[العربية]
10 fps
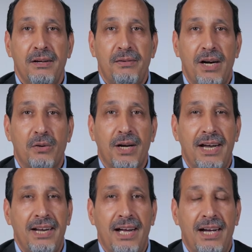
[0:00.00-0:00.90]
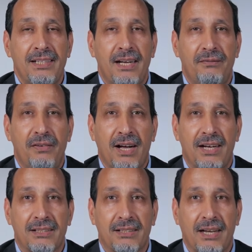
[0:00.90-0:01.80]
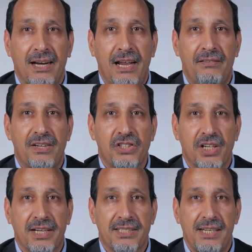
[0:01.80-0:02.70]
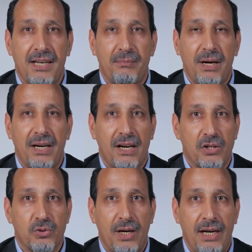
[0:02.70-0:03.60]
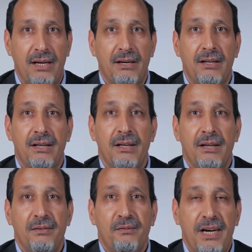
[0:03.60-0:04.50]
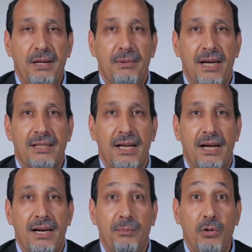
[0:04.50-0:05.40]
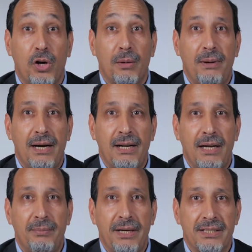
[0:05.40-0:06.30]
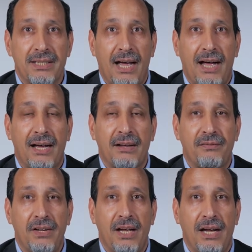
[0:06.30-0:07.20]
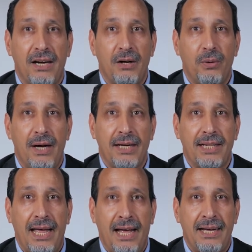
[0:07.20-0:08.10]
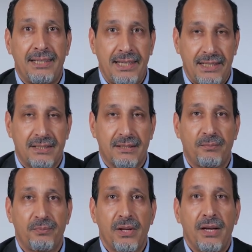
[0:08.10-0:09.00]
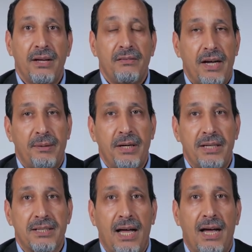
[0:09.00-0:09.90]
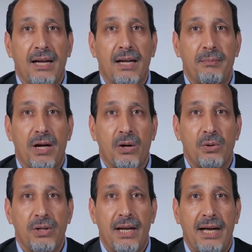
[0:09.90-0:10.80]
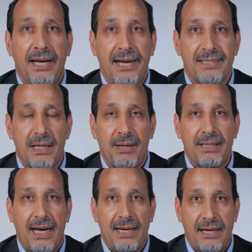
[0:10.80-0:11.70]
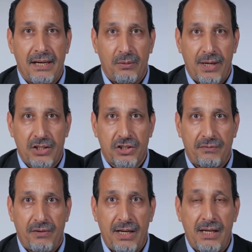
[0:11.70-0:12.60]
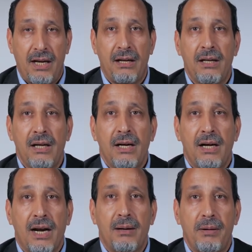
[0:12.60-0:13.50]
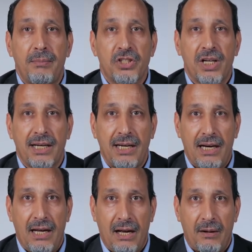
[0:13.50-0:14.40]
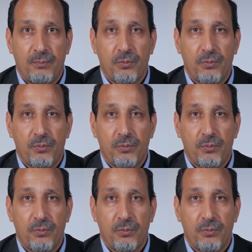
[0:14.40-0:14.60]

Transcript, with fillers: فلو كان هذا فقط خلافا شخصيا بين رجلين فلماذا لم يقبل ابن إسحاق في الرواية الأحاديث؟ فابن إسحاق كما قلنا اعتمد على الرواية الشفهية رغم مشاكلها